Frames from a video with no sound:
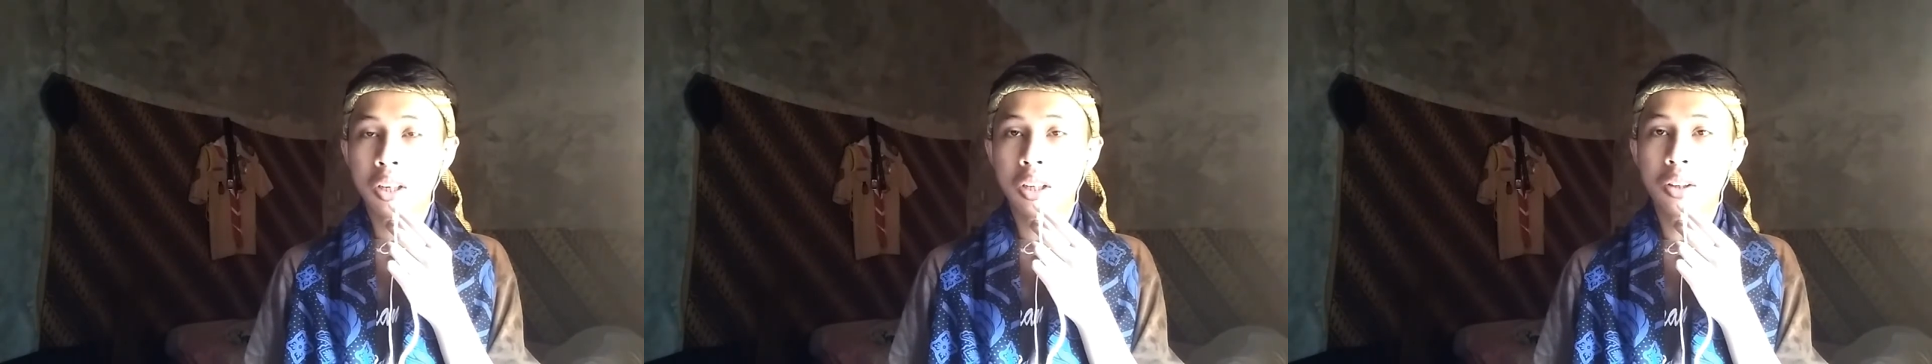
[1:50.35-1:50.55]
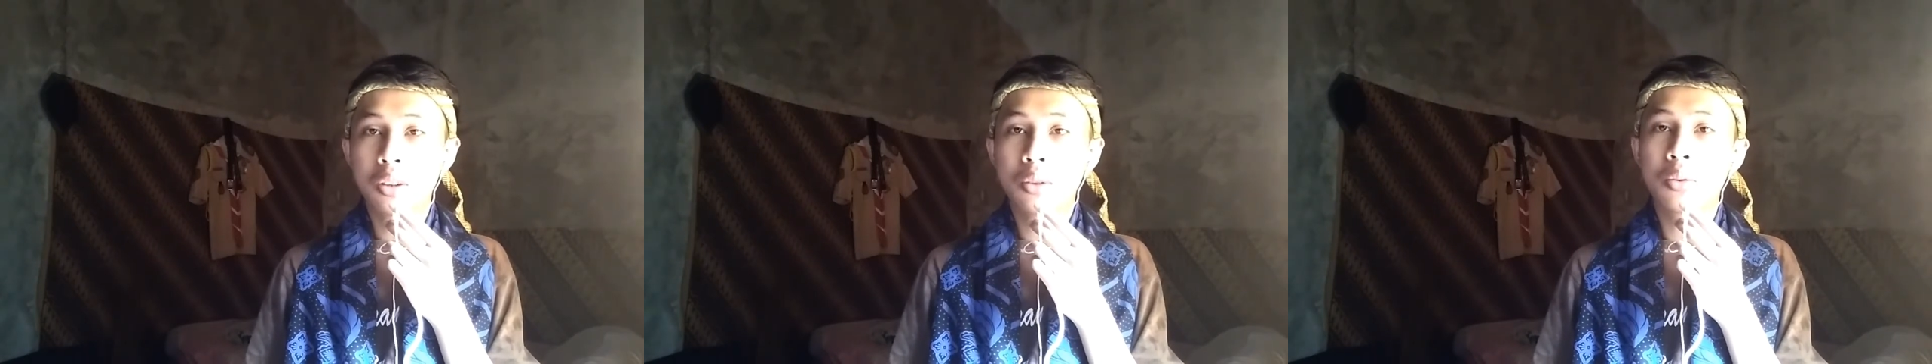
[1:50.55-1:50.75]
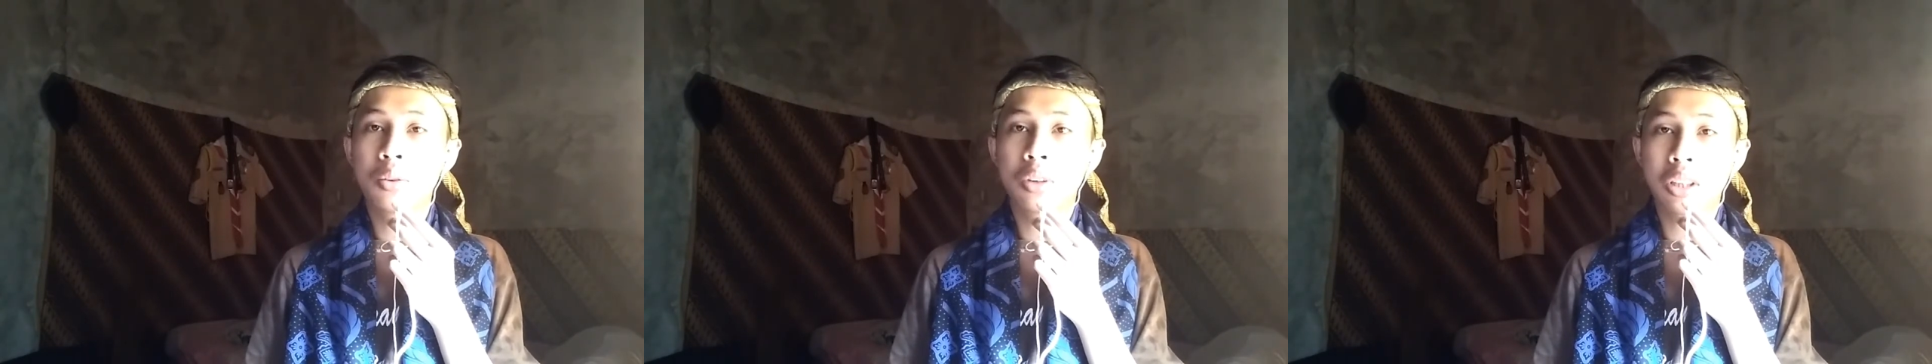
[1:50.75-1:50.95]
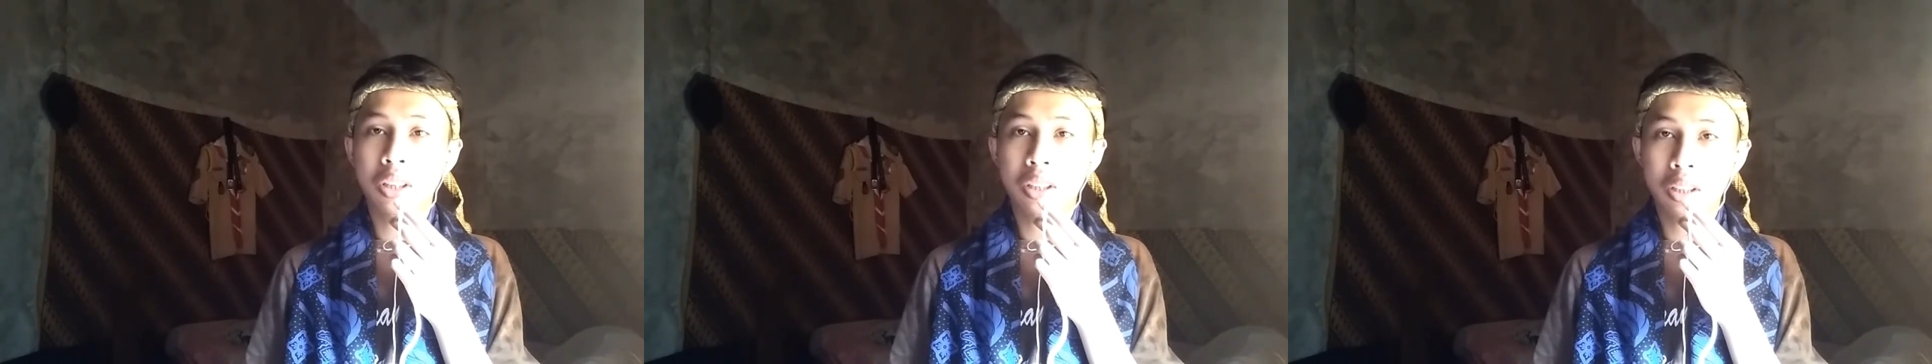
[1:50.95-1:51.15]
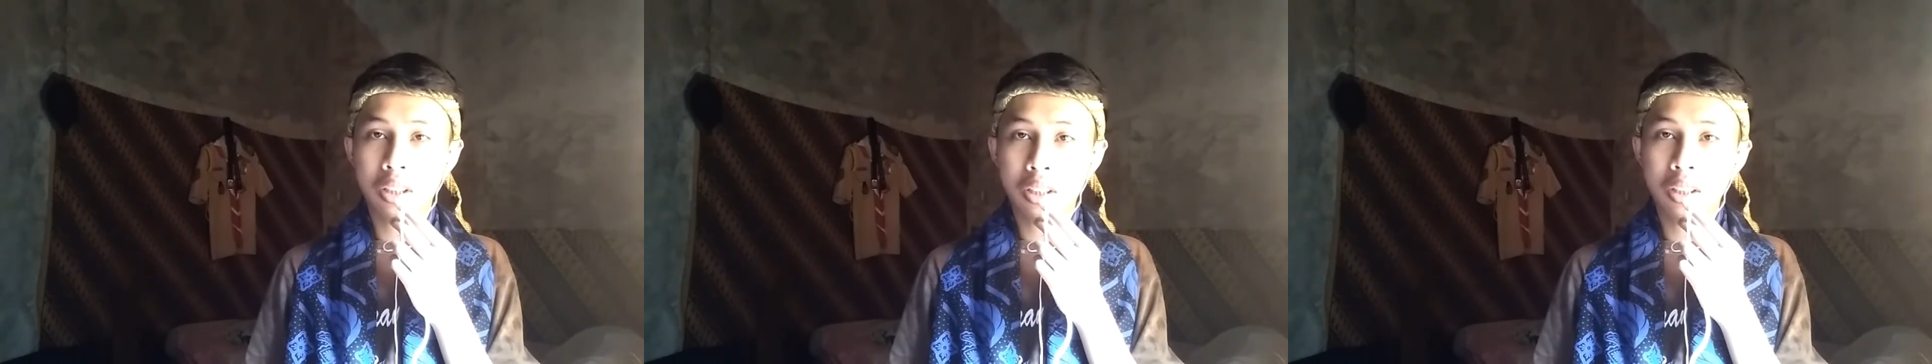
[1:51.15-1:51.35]
itu
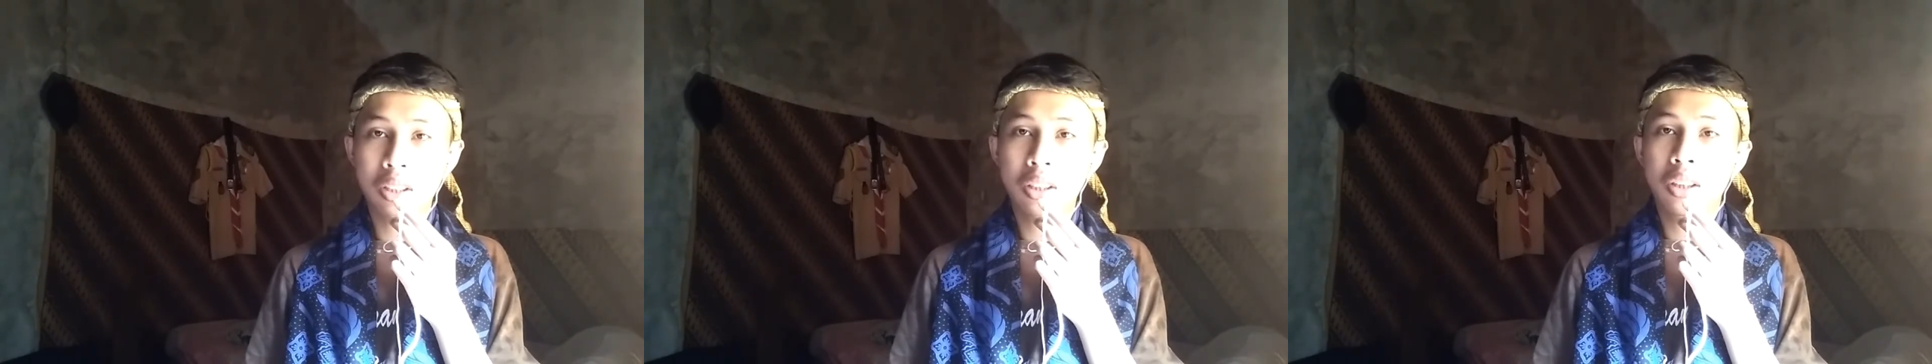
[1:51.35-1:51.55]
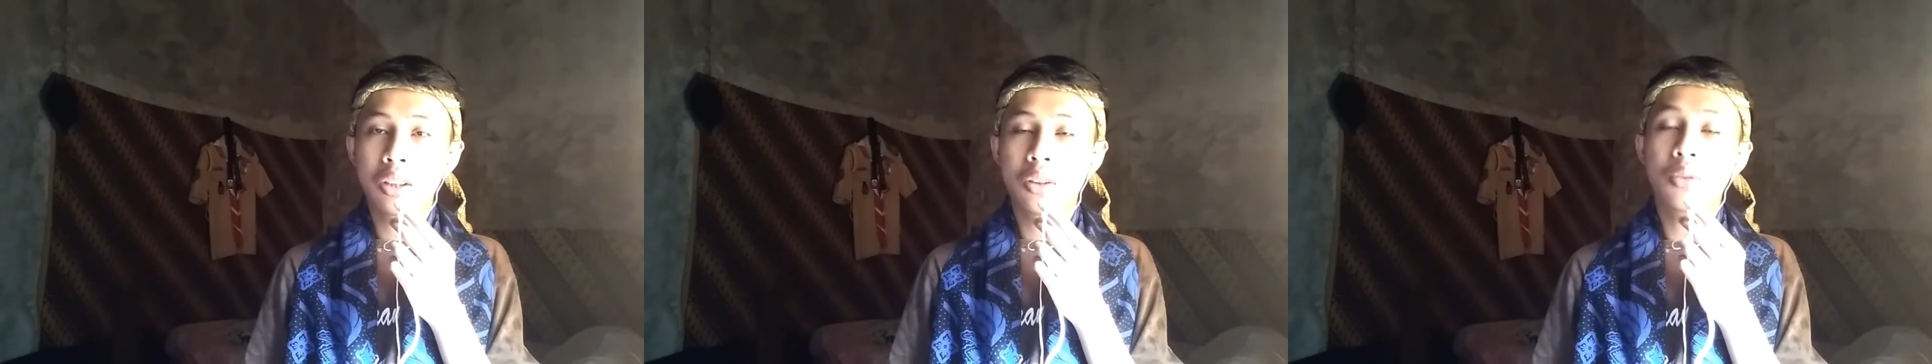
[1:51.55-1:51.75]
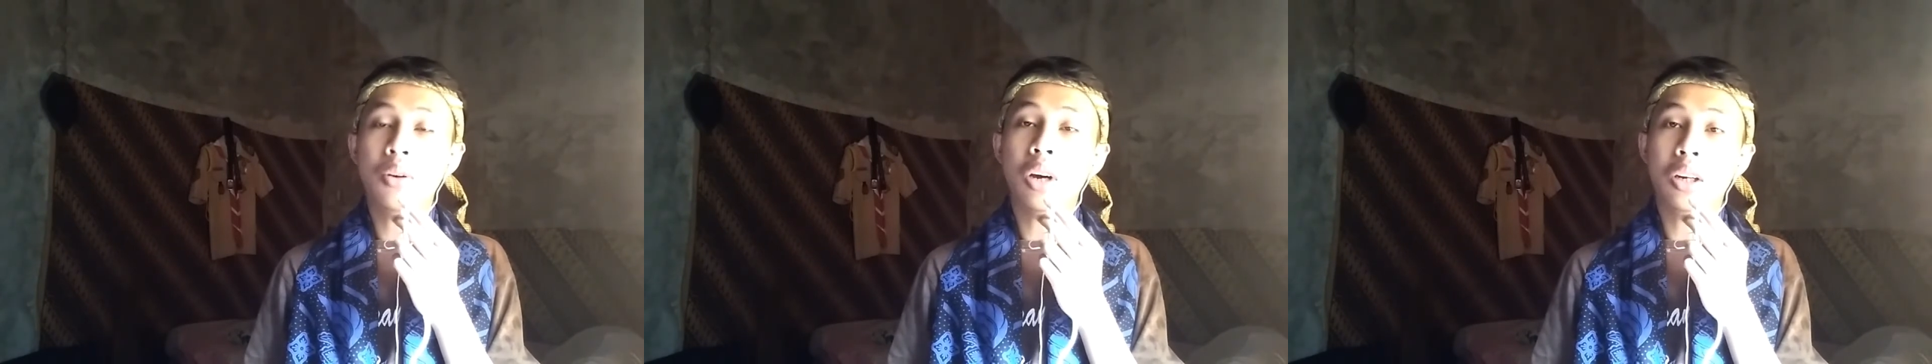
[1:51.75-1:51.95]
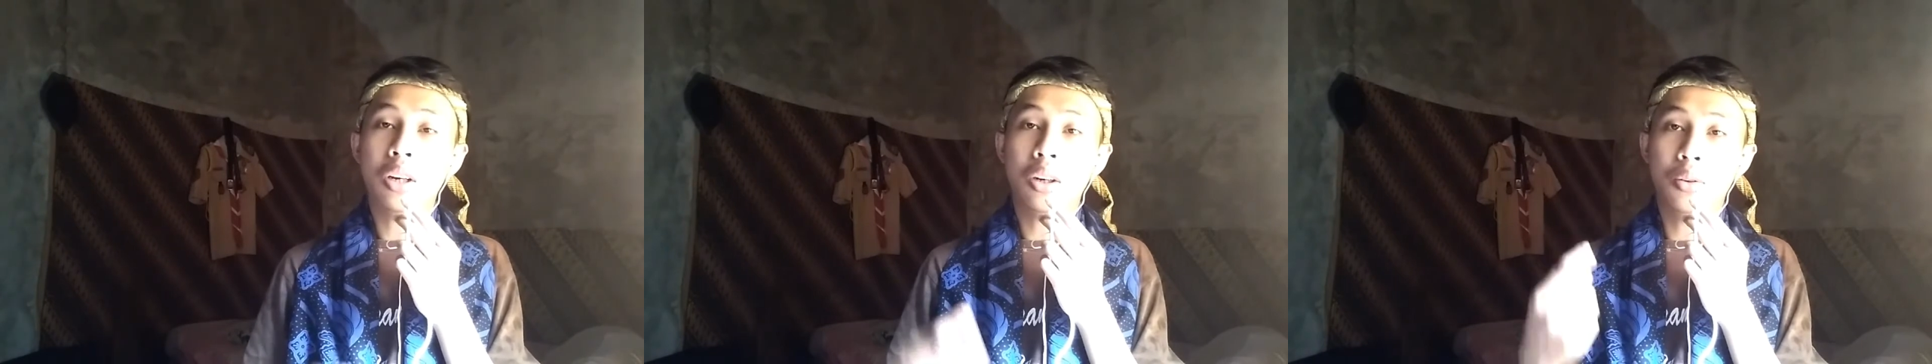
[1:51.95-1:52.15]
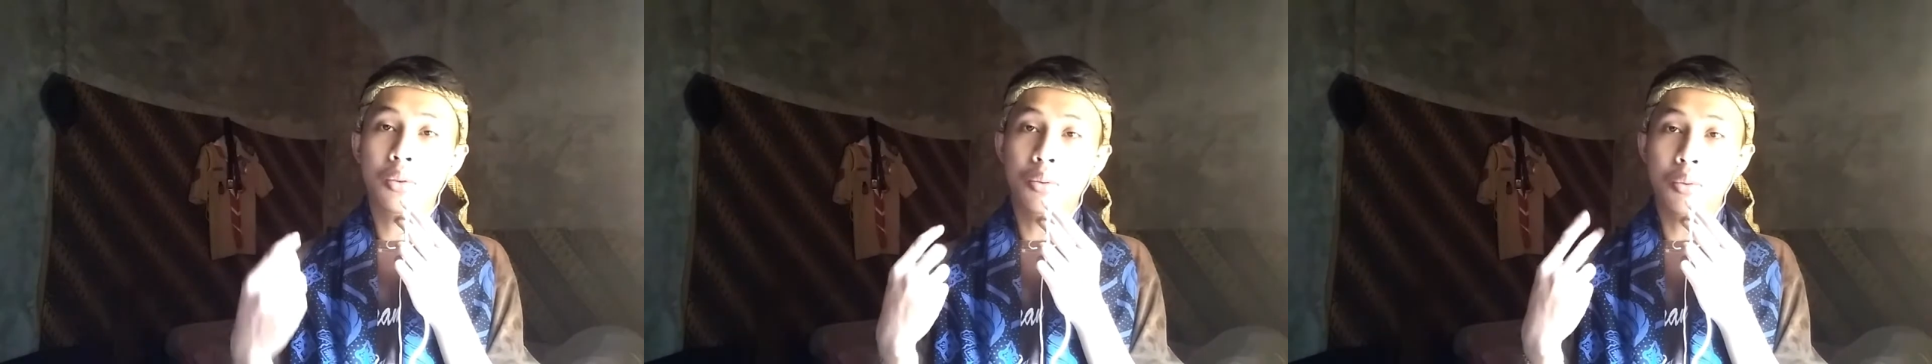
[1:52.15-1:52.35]
i itu
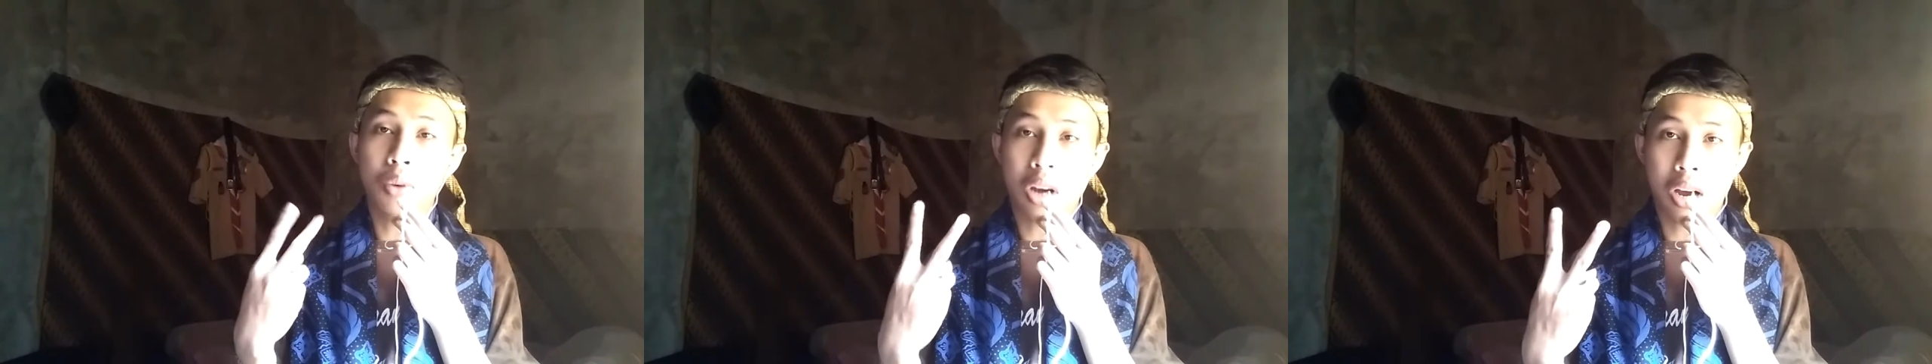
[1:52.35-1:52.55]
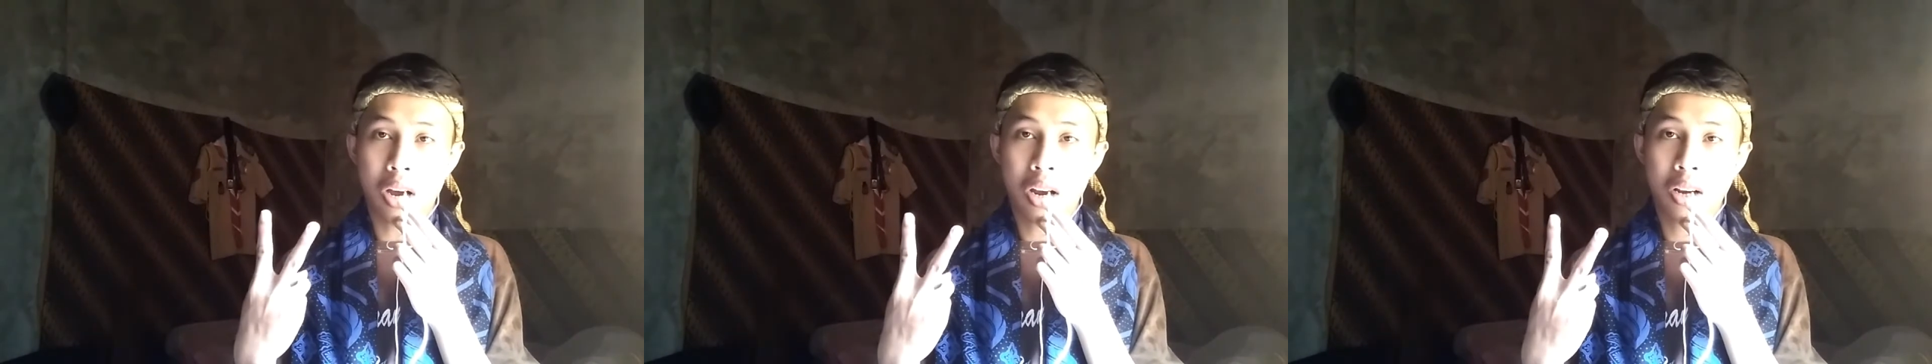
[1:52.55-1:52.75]
ada dua